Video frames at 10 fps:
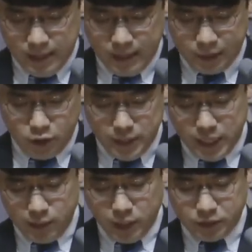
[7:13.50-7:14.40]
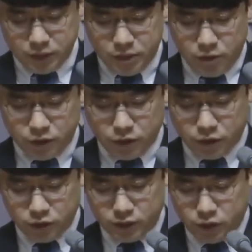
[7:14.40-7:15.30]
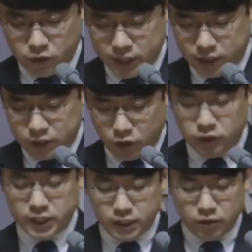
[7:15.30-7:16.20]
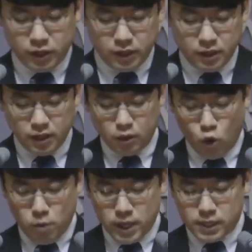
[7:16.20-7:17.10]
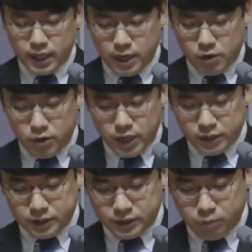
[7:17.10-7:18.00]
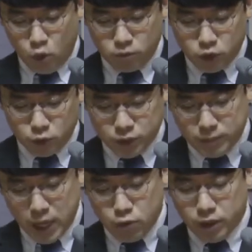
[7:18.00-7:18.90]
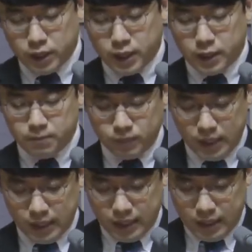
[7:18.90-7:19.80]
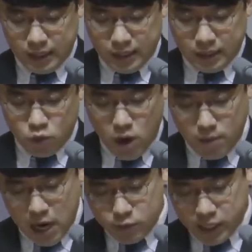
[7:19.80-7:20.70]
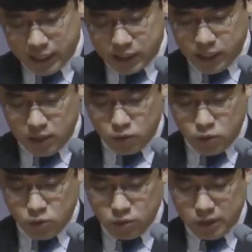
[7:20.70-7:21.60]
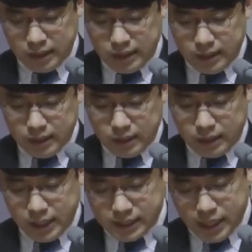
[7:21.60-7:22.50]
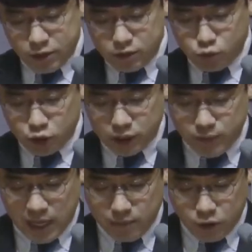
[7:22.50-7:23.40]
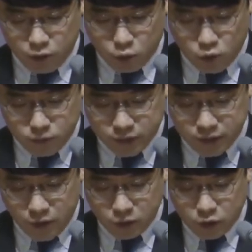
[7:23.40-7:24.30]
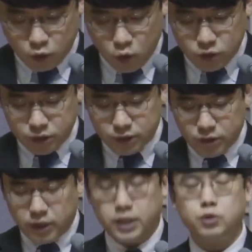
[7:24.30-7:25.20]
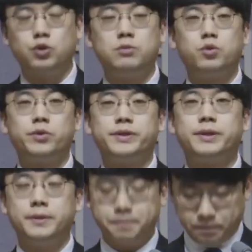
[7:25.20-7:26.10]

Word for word: 이처럼 하나님께서는 영적 전, 정 전쟁터인 로마를 향해 걸어가는 복음 전도자 바울에게 그와 마음을 같이하고 그의 사역을 물심양면으로 돕는 영적 동지들을 허락해 주심으로써